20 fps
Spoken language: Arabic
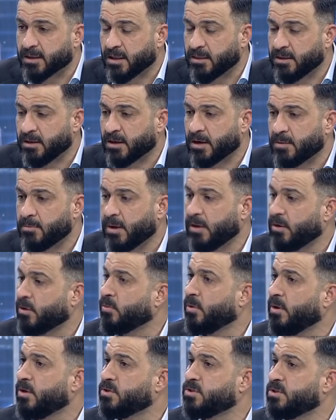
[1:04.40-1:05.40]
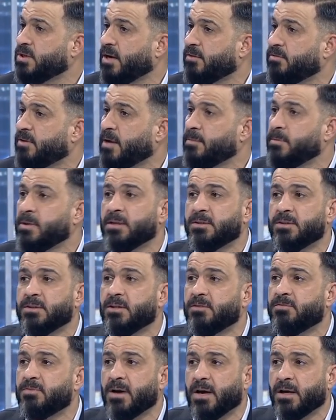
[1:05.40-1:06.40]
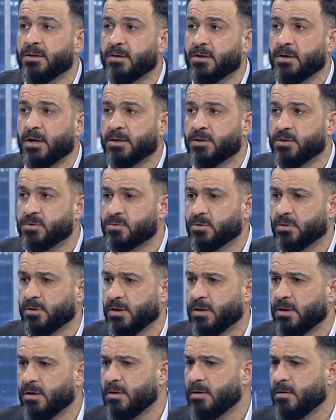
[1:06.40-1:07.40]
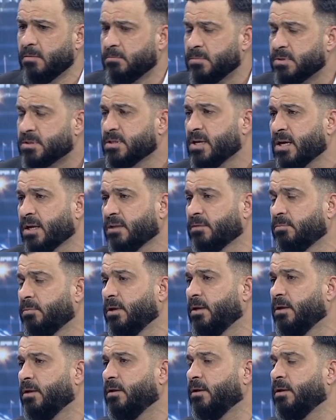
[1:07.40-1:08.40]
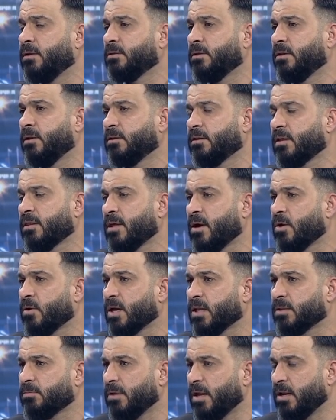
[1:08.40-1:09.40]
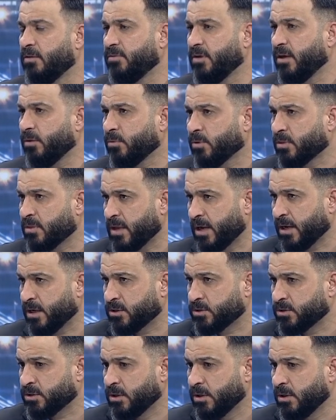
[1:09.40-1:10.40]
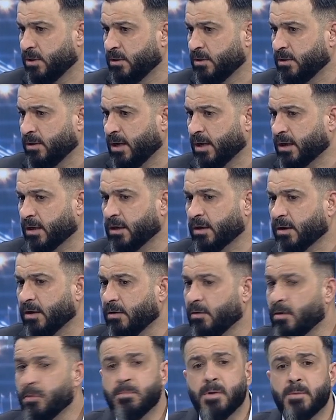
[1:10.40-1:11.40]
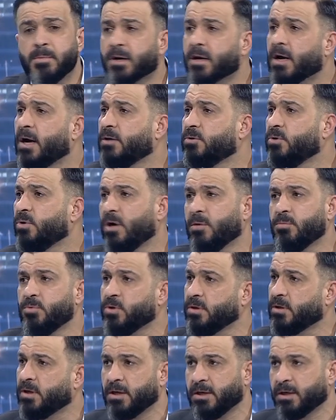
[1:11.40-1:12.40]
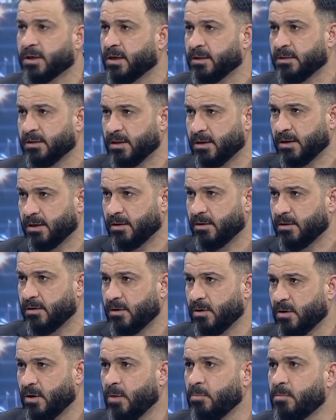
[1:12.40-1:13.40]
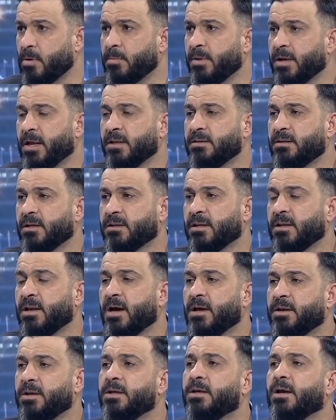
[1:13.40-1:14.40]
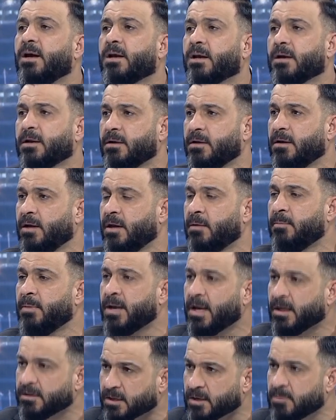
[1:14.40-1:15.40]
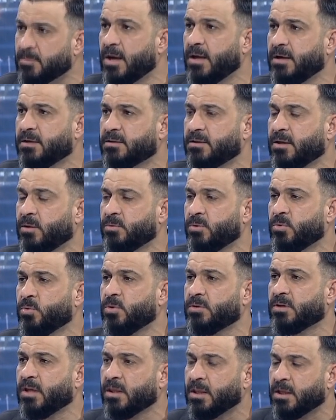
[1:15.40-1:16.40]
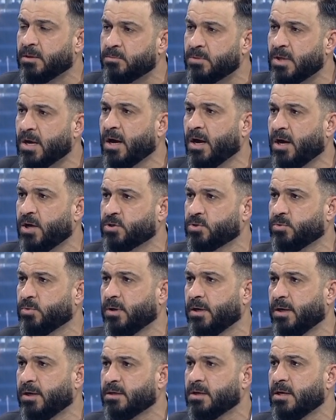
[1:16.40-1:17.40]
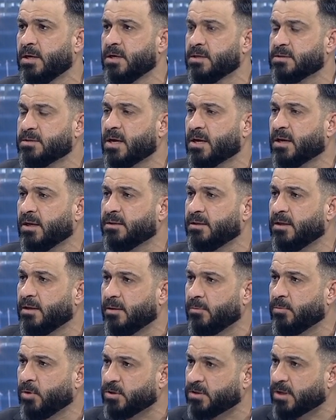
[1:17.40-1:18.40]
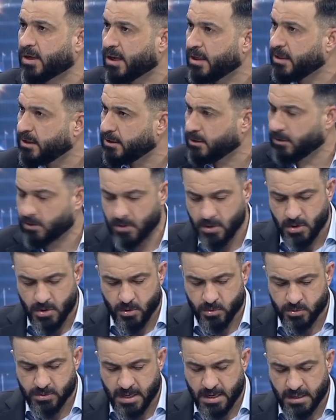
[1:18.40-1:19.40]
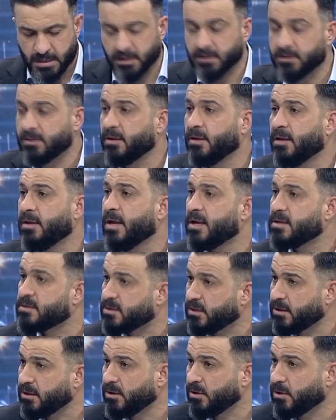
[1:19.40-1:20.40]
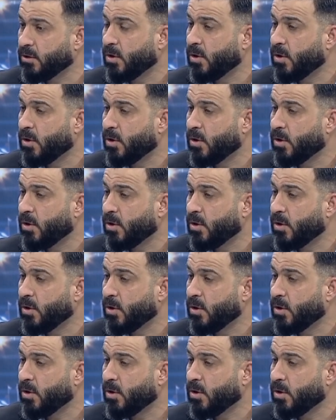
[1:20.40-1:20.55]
كثيره مع الاخوان الشيعه في عمليه الدفاع عن عن السنه، من صارت التظاهرات بال 2012 حقيقه هم من قادوها مو احنا اللي قادناها، هم من ادت الى انهيار المناطق مالتنا ودخول تنظيم داعش وصار عندنا معتقلين وصار عندنا نازحين